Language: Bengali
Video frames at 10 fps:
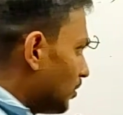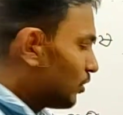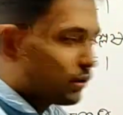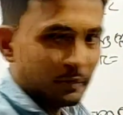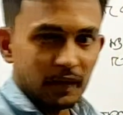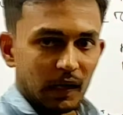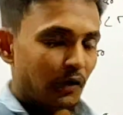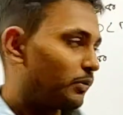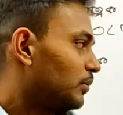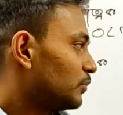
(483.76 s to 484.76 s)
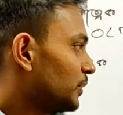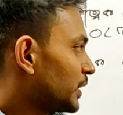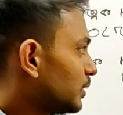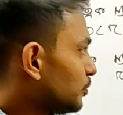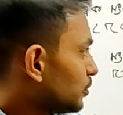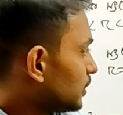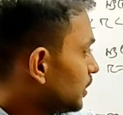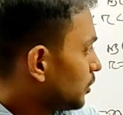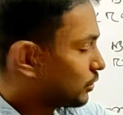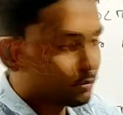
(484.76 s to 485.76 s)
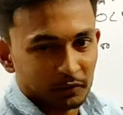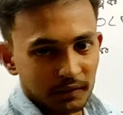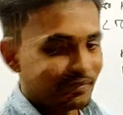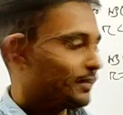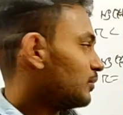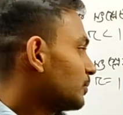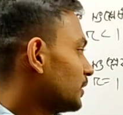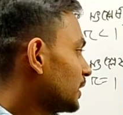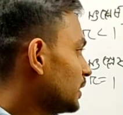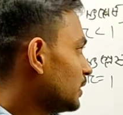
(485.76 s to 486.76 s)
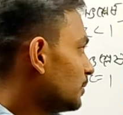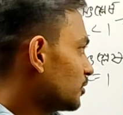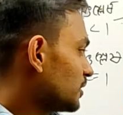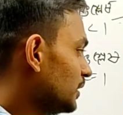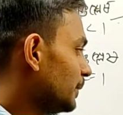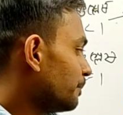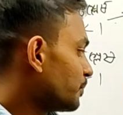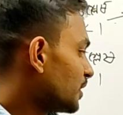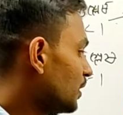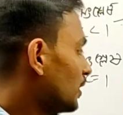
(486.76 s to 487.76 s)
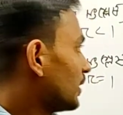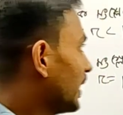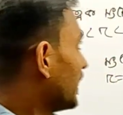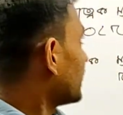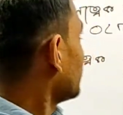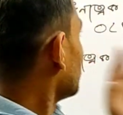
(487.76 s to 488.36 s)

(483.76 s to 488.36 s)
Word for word: অথবা আরও দুই একটা পদ্ধতি হয়তো বইতে আছে তোমরা দেখে নিতে পারো চাইলে তো এটাই